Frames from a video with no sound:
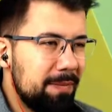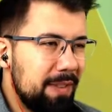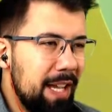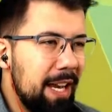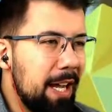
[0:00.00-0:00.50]

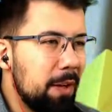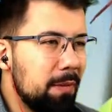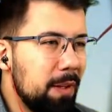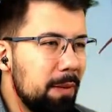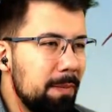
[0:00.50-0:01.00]
Keine Ahnung
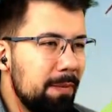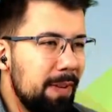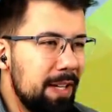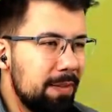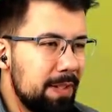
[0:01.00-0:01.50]
warum.
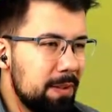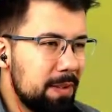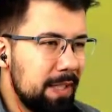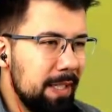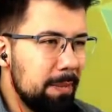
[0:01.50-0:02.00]
Vielleicht weil es so
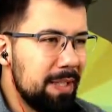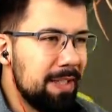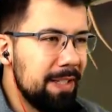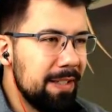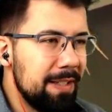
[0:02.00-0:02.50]

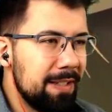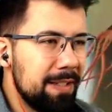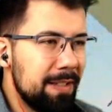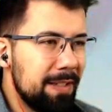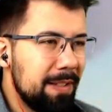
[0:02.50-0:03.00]
skillbasiert ist.
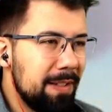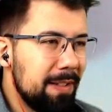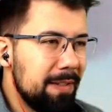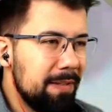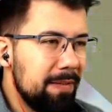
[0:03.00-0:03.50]

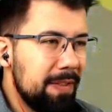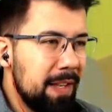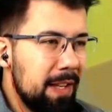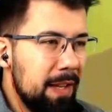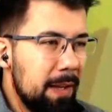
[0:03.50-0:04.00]

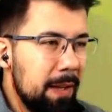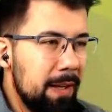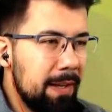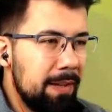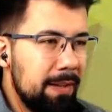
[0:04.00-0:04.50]

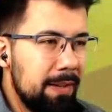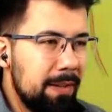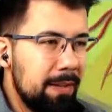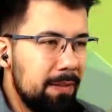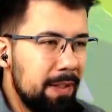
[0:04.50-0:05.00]
Ja,
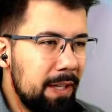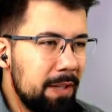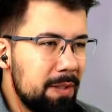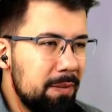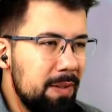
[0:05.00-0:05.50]

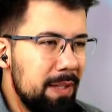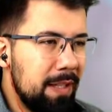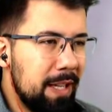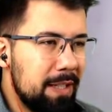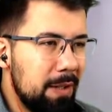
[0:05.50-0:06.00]
genauso wie
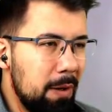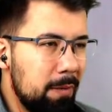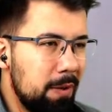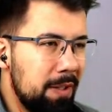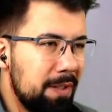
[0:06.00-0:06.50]
Getting
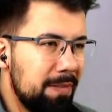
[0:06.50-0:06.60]
Over It.